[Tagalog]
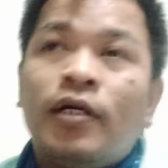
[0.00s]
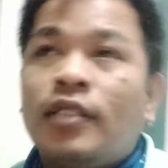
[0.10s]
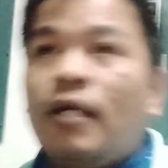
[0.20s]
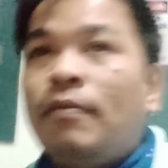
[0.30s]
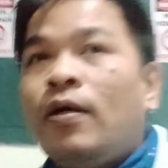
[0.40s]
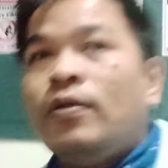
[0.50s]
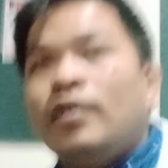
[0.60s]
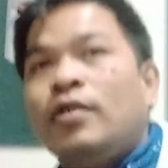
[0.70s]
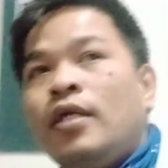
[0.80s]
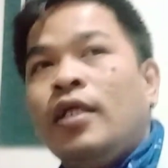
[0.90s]
ang trabaho
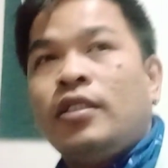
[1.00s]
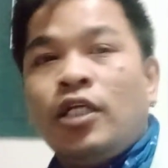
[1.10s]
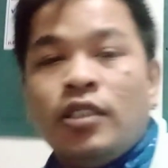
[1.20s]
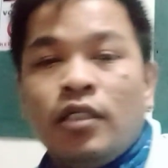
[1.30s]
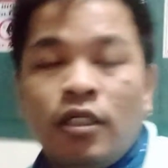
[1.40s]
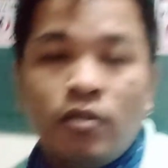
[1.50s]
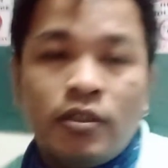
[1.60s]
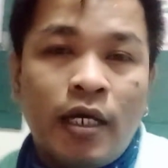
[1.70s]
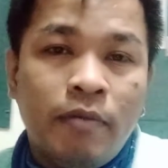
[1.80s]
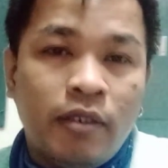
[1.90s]
ng electrician dito
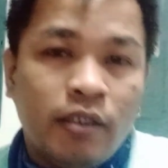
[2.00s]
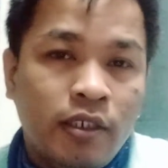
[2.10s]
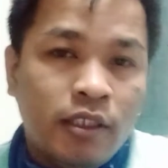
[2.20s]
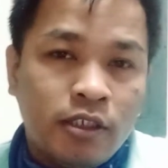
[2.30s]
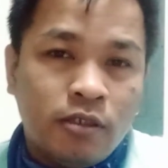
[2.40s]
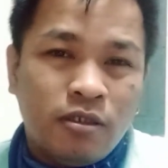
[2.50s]
sa amin is